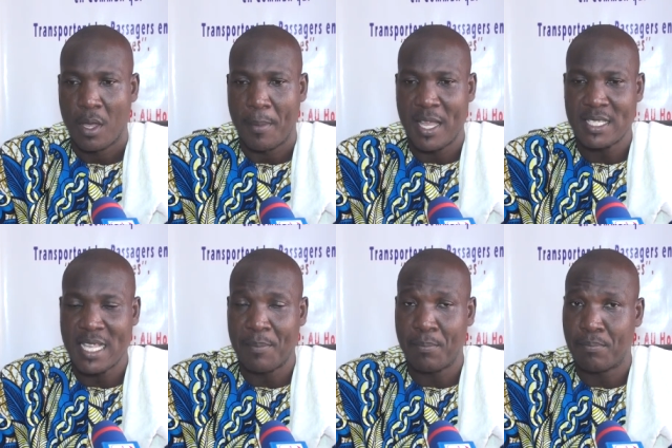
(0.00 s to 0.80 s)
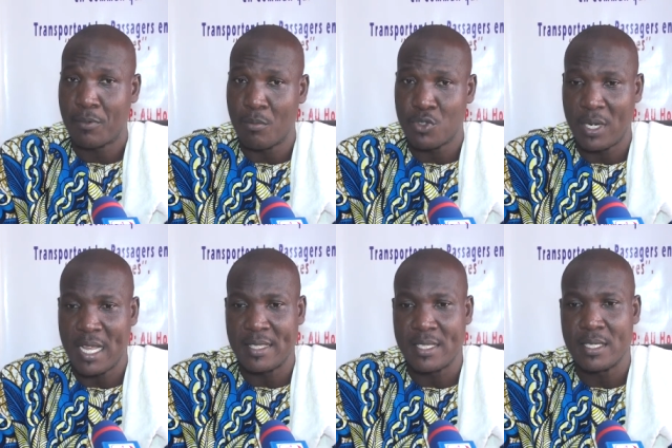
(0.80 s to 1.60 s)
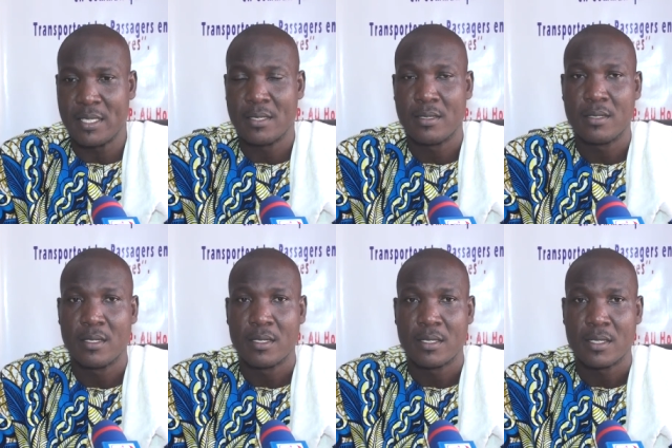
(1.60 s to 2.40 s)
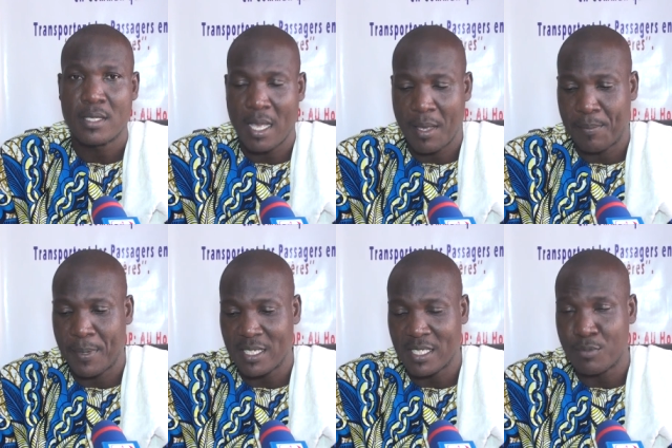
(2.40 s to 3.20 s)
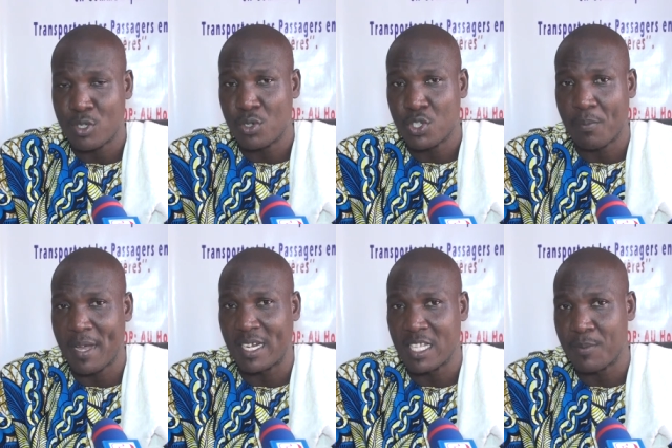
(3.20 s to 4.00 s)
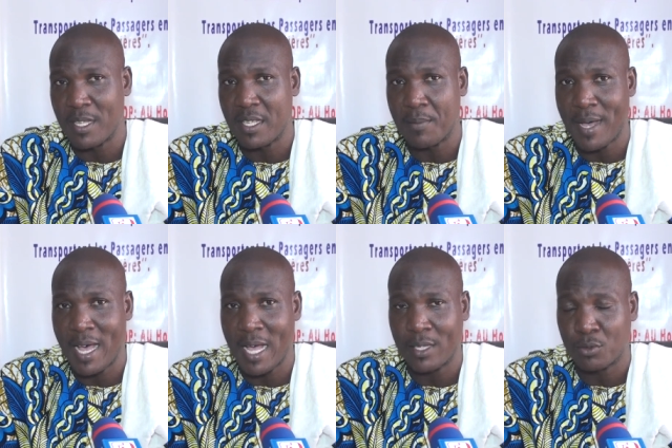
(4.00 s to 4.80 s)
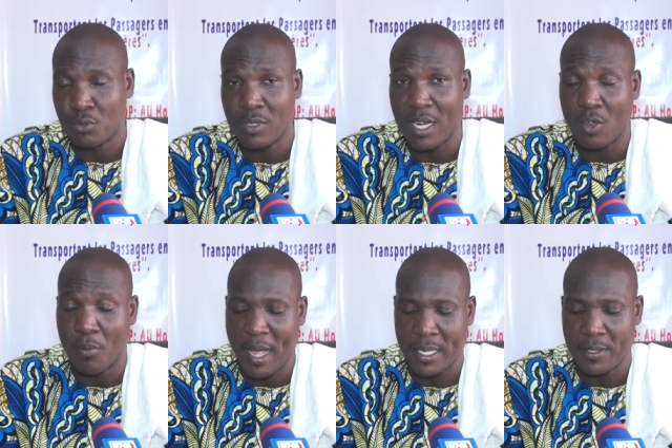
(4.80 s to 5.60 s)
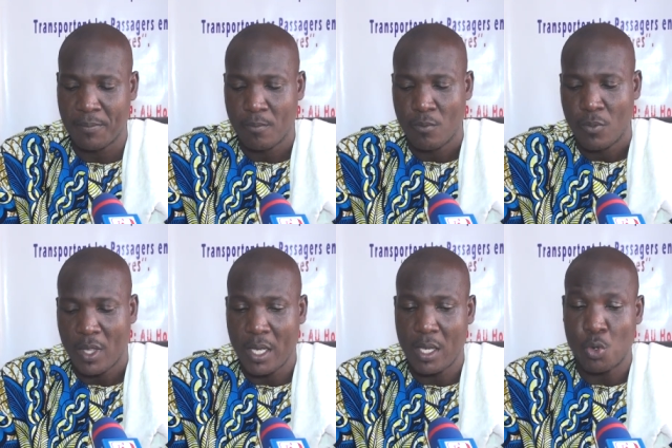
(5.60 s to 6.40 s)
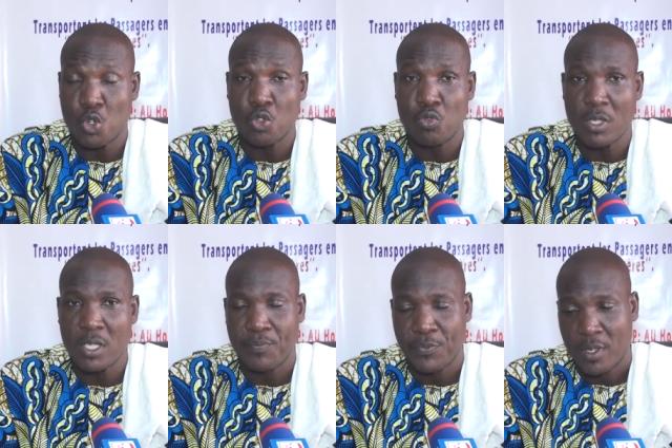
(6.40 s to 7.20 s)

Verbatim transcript: Ben, comme je l'ai dit, ces prescriptions ne sont pas respectées par toutes les compagnies. Et aujourd'hui,